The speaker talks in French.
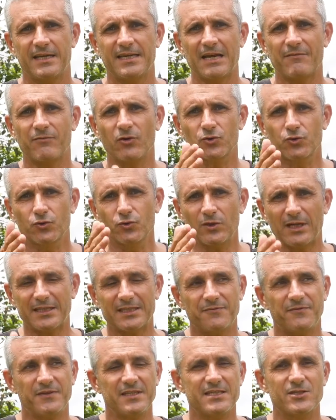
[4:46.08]
et avant tout la
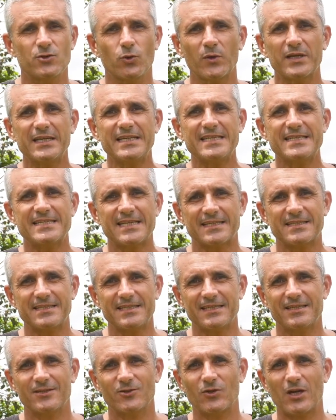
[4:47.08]
définition
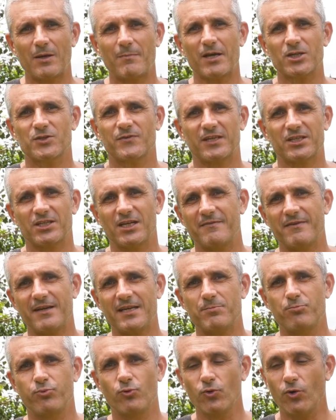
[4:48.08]
initiatique de la marche vers
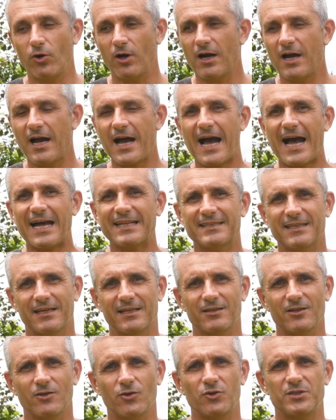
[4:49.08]
l'éveil pour
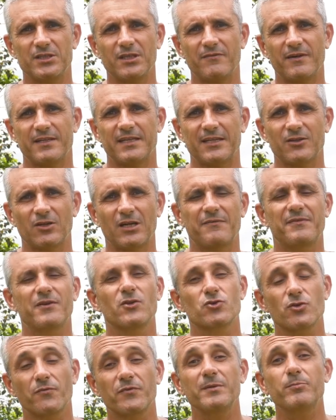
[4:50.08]
atteindre le nirvana dans la
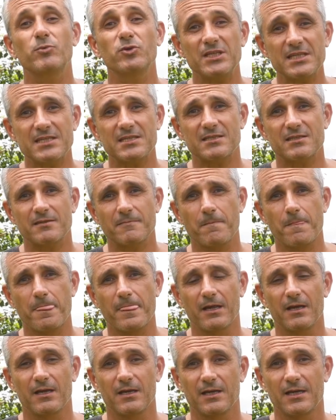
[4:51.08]
philosophie bouddhiste.
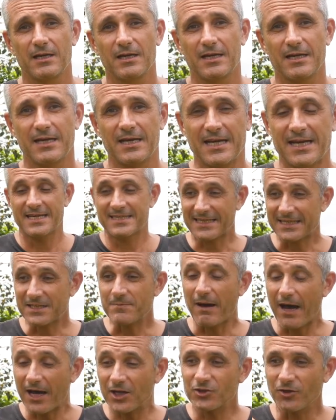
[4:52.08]
Cette
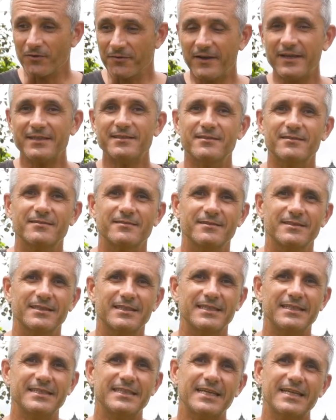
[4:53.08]
marche, en fait,
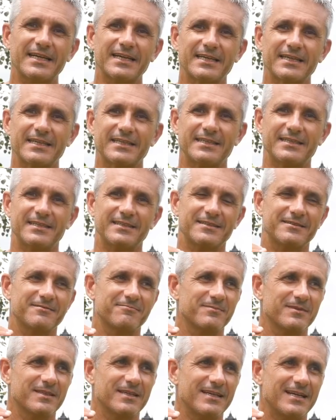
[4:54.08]
qui décrit
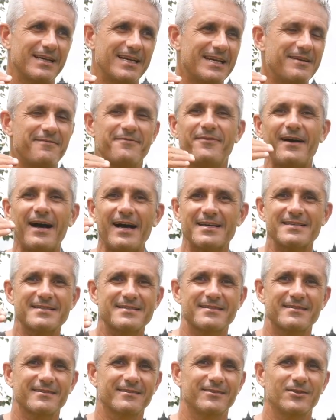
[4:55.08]
les
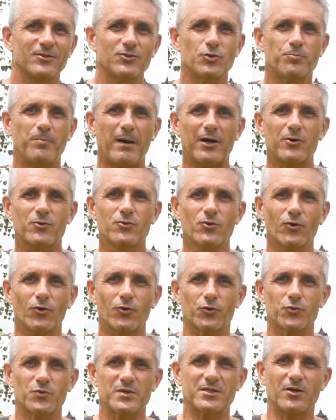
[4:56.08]
phases du parcours
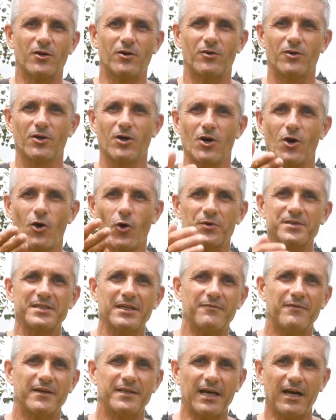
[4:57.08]
conduisant au
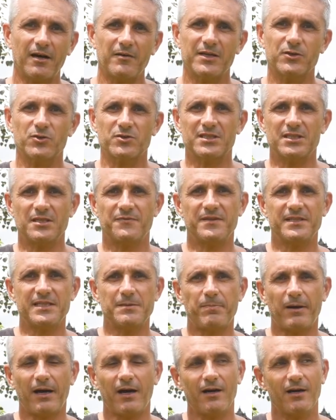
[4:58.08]
nirvana, est aussi définie
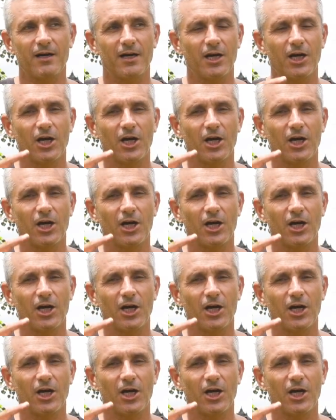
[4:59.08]
par